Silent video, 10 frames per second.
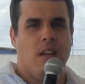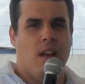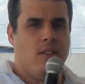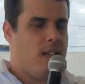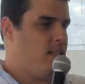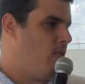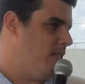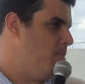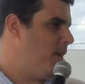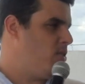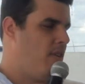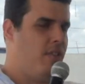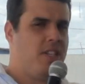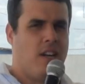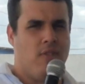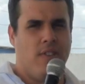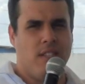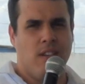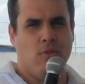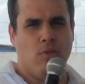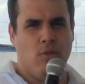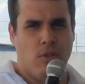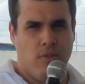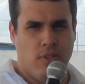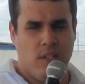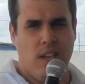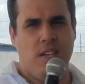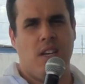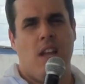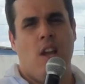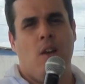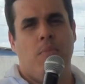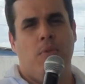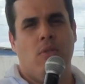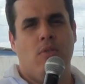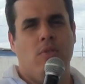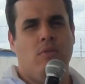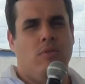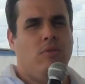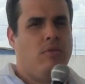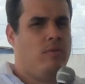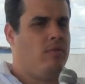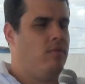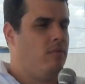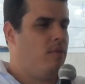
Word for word: É uma satisfação mais uma vez estar conversando com todos vocês por um